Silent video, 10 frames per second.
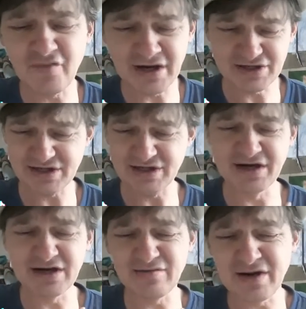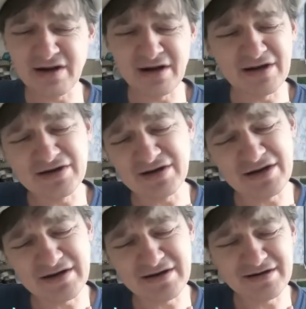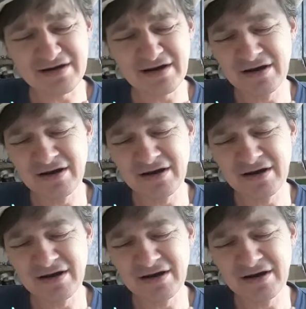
вас, не отбирайте их.